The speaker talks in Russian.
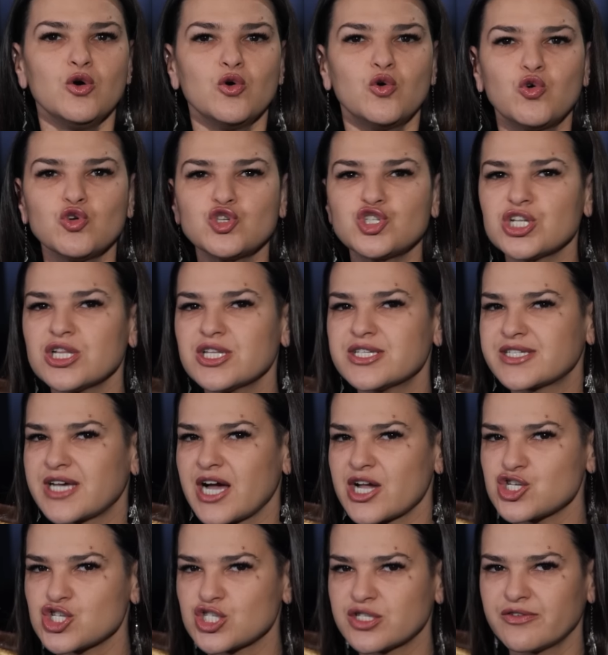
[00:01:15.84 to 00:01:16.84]
Ухудшилось
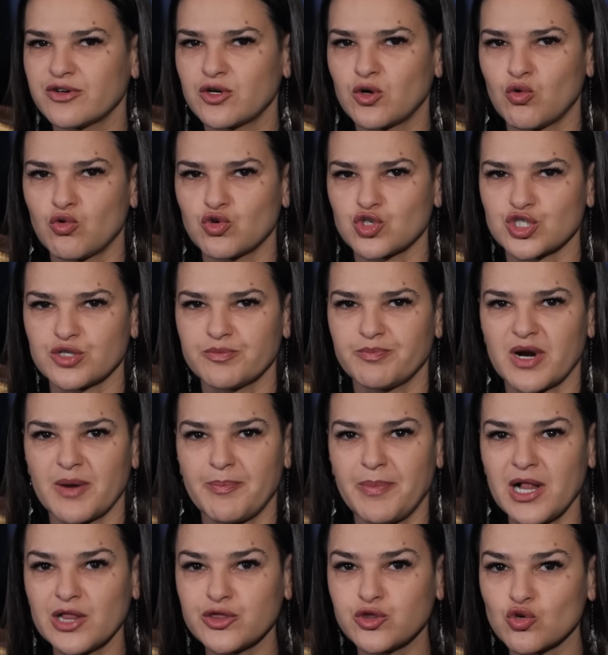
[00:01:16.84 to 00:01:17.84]
качество кожи,
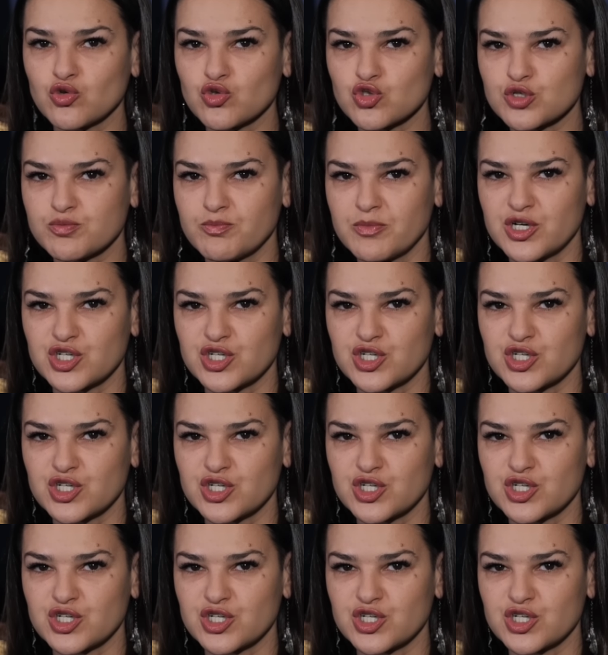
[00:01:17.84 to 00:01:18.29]
пропал тонус